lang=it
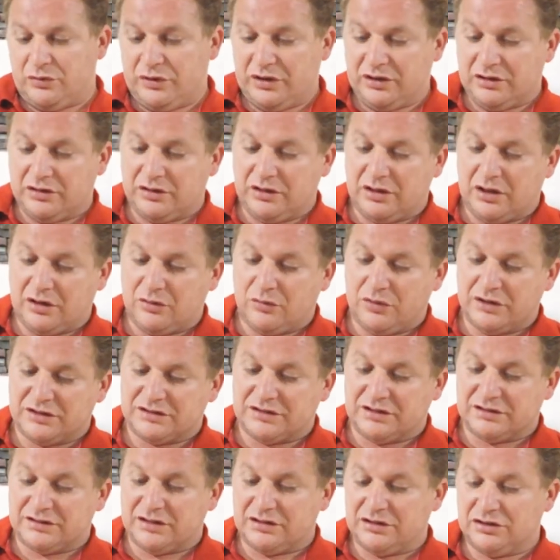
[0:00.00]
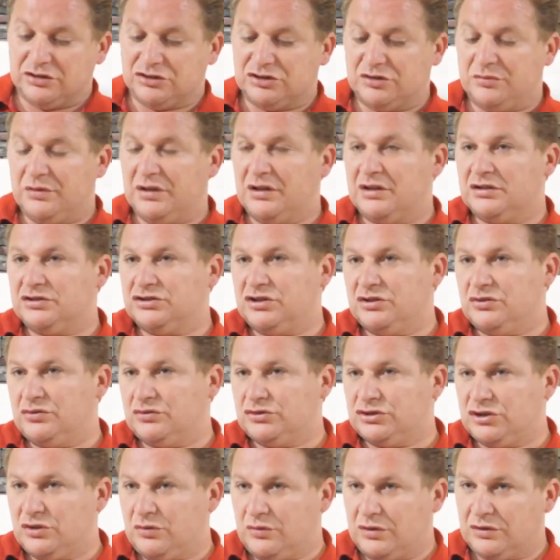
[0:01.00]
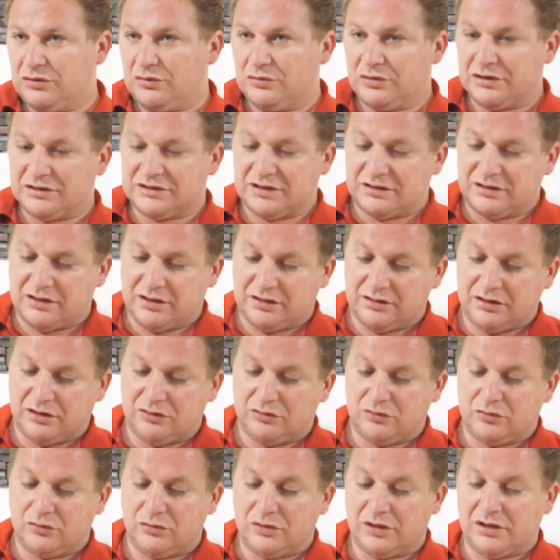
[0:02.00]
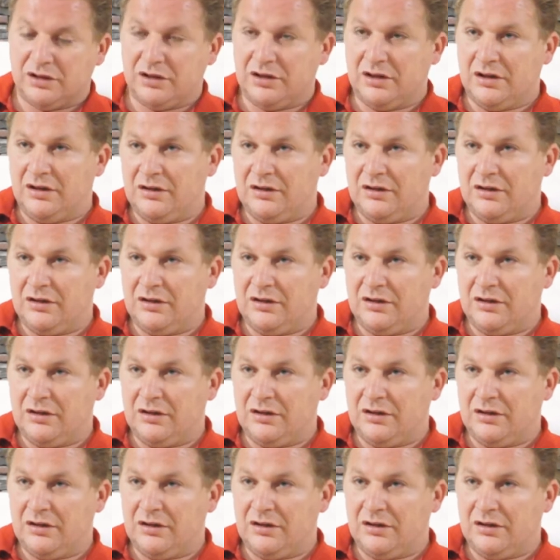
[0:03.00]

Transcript: quindi a queste 16.151,72